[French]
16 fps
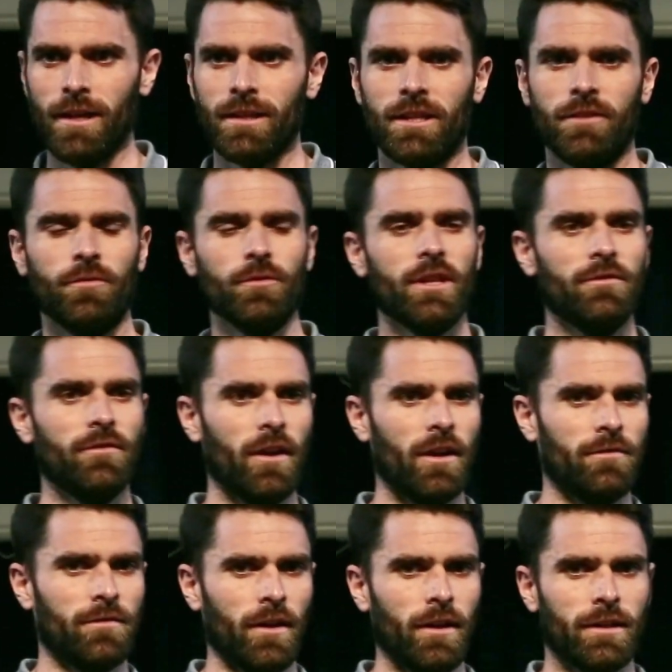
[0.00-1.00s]
qui font des
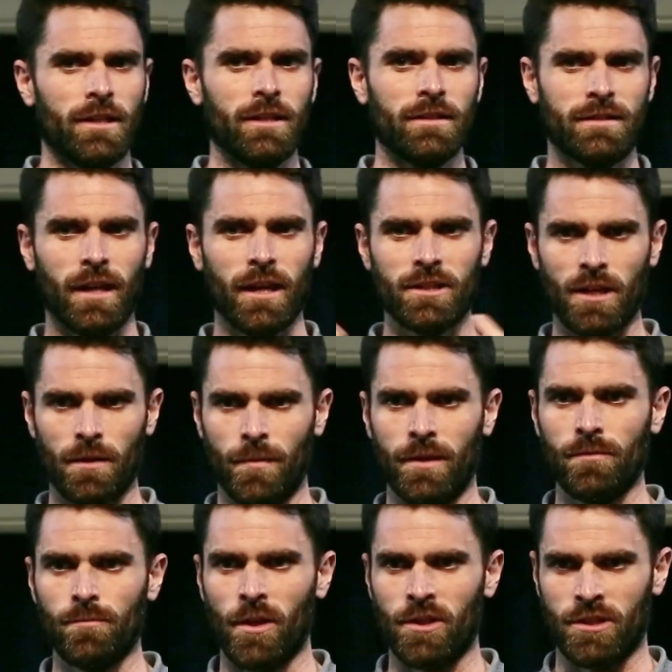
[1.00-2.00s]
va-et-vient et qui ne s'arrêtent
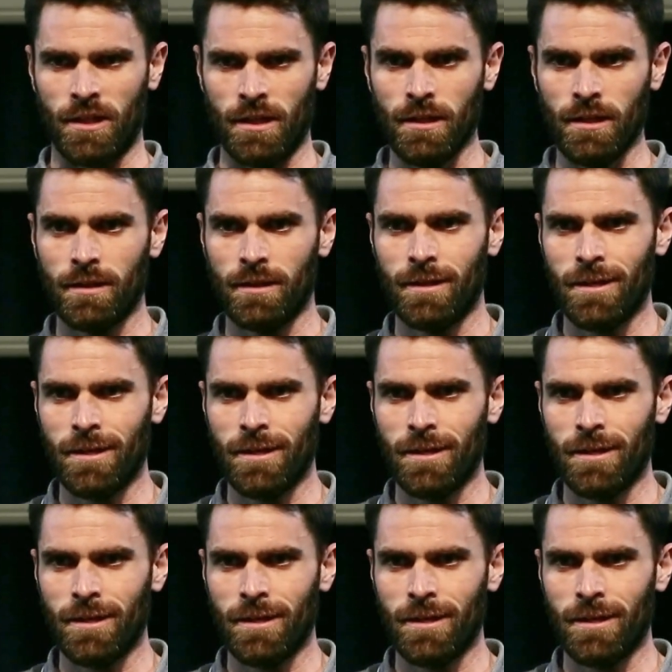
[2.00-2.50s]
jamais de marcher,